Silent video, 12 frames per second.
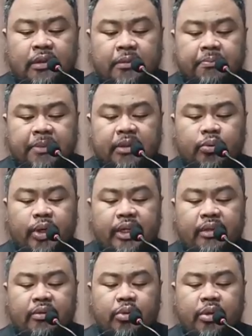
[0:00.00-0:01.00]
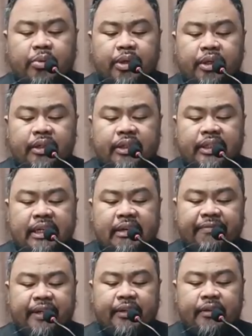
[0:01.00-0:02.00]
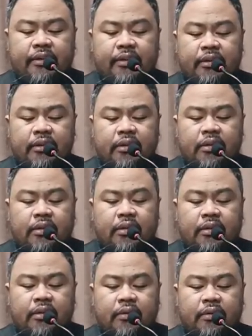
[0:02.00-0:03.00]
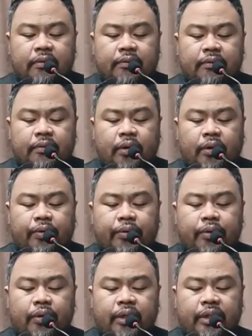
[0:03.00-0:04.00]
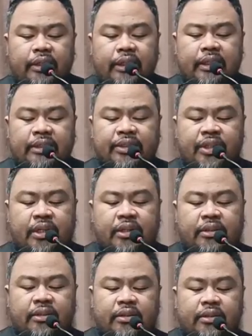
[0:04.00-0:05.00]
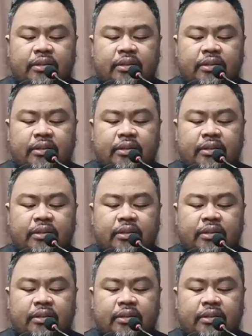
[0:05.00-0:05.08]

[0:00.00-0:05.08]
But when we were given the authority as sons,